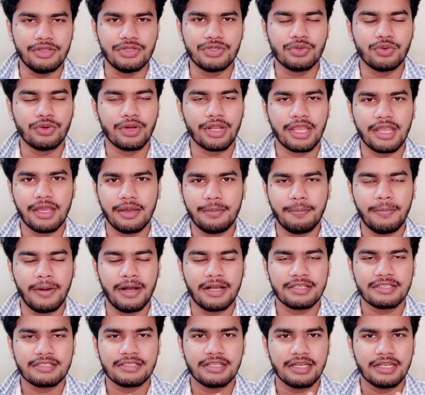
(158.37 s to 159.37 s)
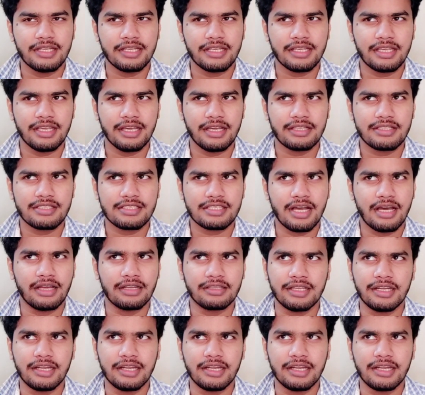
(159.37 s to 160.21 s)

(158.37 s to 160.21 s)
जून के पाँच तारीख या चार